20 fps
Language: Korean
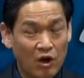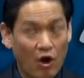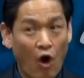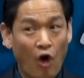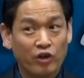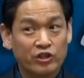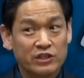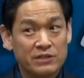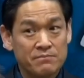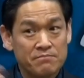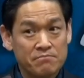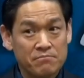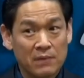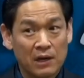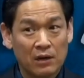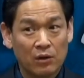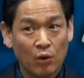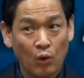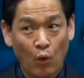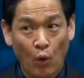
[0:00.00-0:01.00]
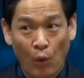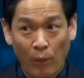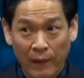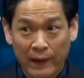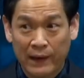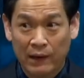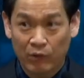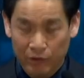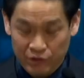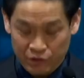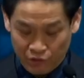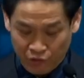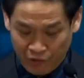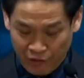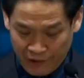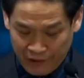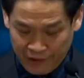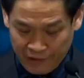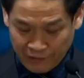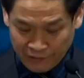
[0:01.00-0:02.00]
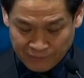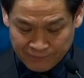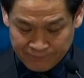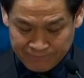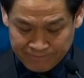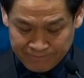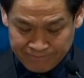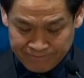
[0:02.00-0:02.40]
거짓말로 고발하고 있는 거예요.